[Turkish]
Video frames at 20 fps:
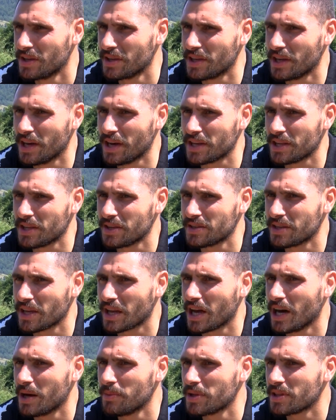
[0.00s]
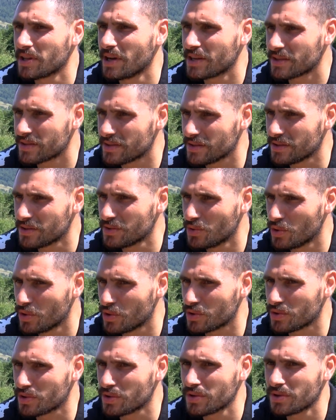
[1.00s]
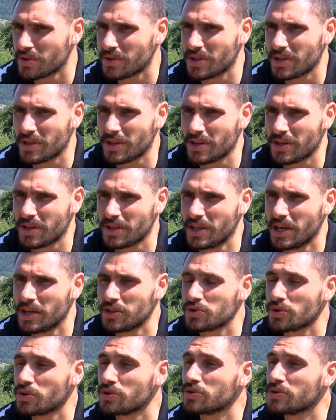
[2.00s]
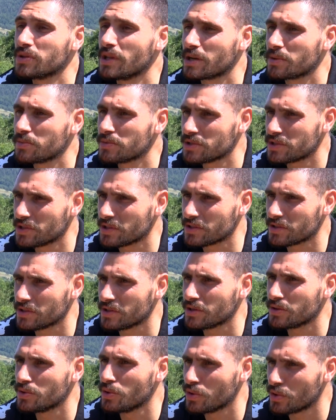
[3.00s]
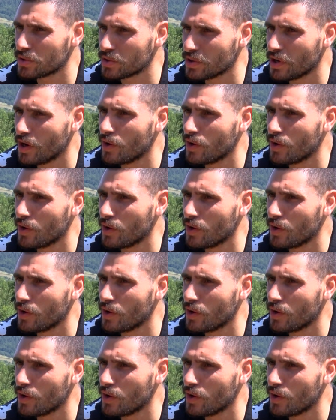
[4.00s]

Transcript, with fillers: Yani rekabet arttı doğru e, genç oyuncularımız çıktı doğru.